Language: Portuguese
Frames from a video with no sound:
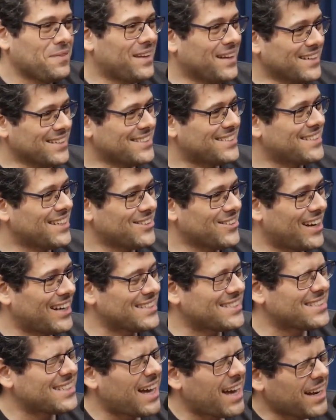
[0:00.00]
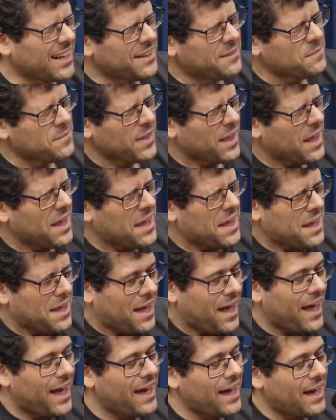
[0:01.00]
Dançando na sala.
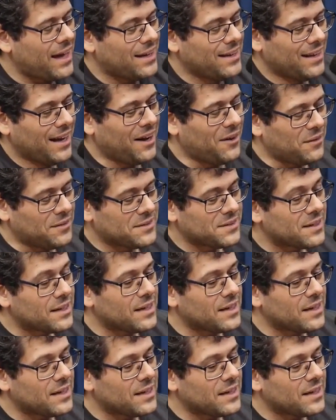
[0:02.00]
É, não.